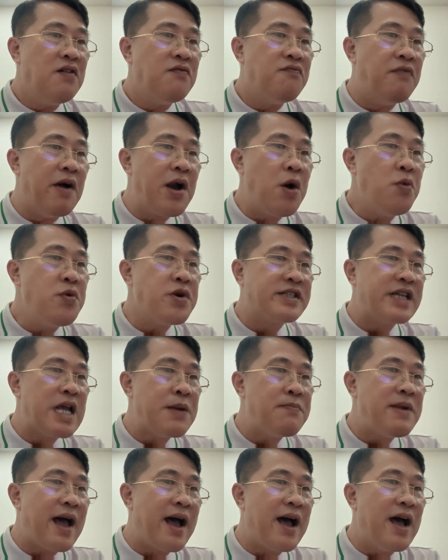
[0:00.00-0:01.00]
vậy cũng được
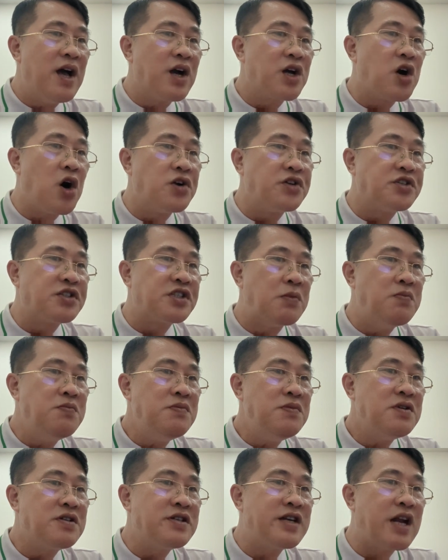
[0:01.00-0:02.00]
xem là còn sống
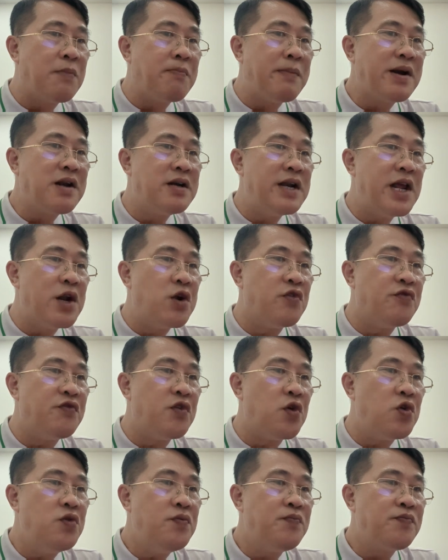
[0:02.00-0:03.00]
trong mắt lệ hồ
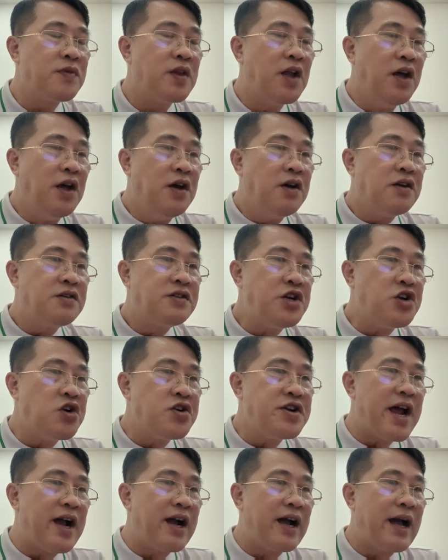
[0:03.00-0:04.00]
vũ rất rõ
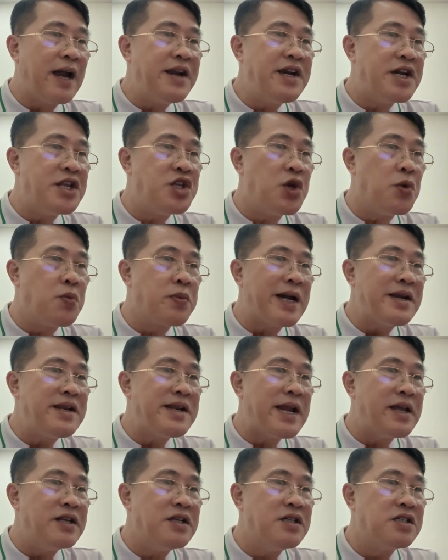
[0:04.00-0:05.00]
ràng hắn định dùng cách
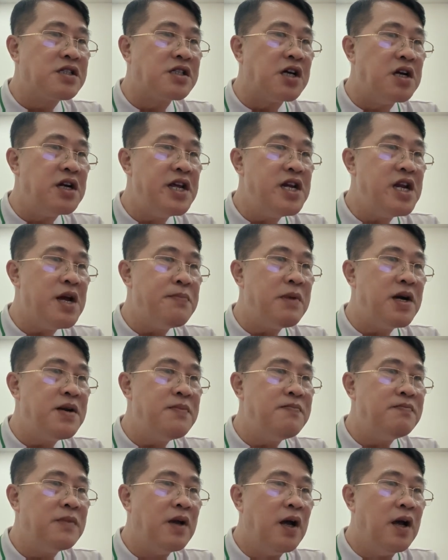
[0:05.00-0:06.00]
này xử lý lâm minh
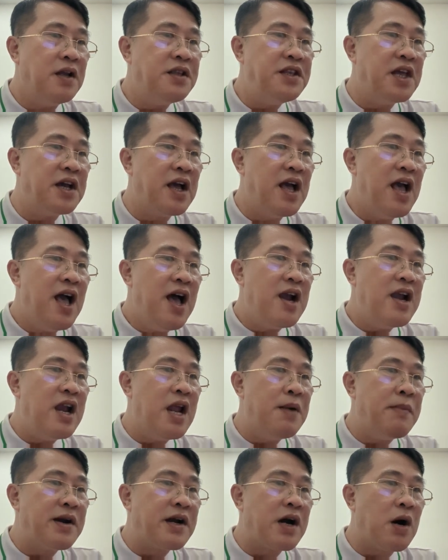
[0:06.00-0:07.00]
nhưng
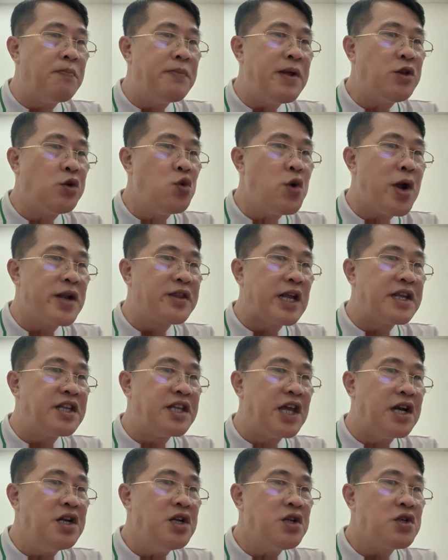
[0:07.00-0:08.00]
lâm minh không biết thủ đoạn thành
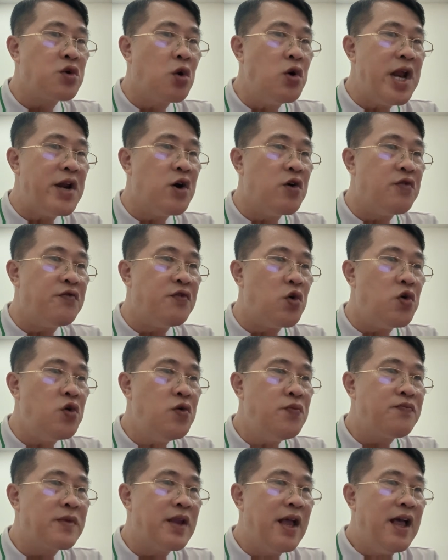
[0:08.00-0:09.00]
dẫn của lệ hồ vũ
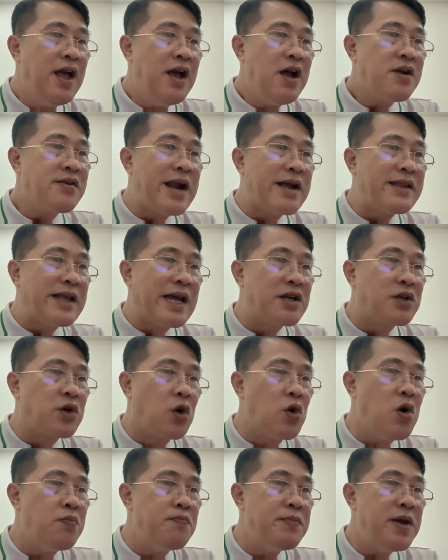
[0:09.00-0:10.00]
đại thành
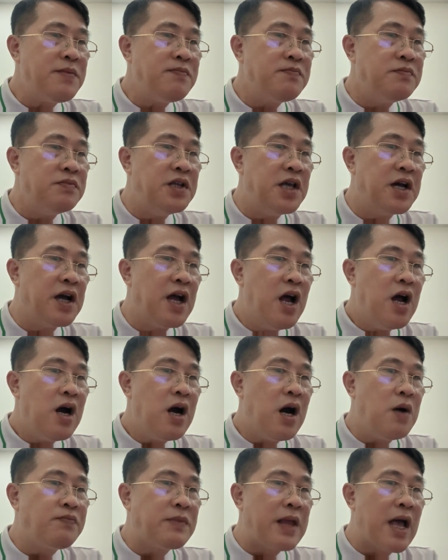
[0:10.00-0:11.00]
cũng không biết nhưng
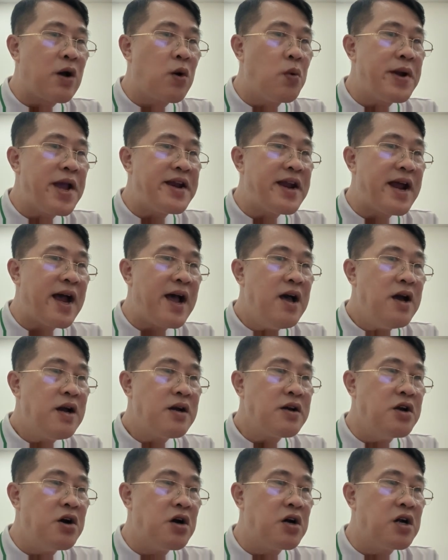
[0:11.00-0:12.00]
ông ta cũng nghe ra
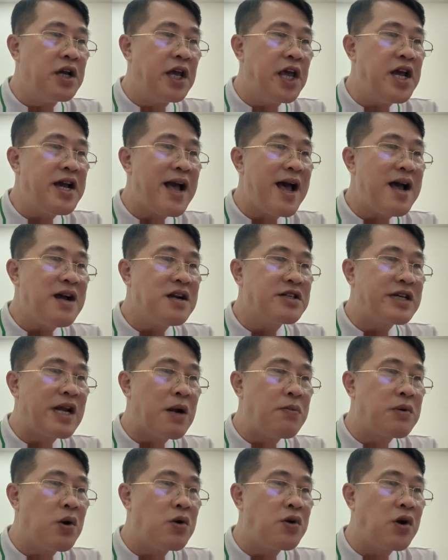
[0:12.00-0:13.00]
được nghĩa khác
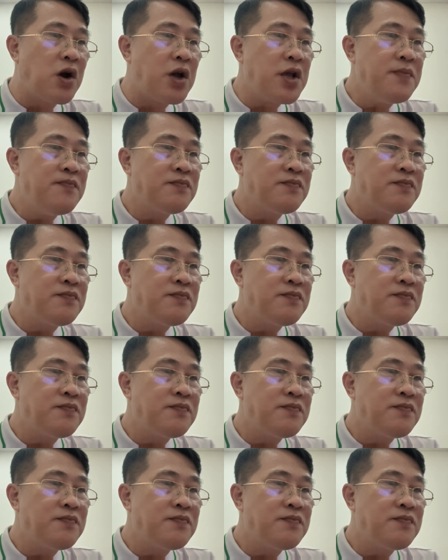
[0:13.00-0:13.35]
trong câu nói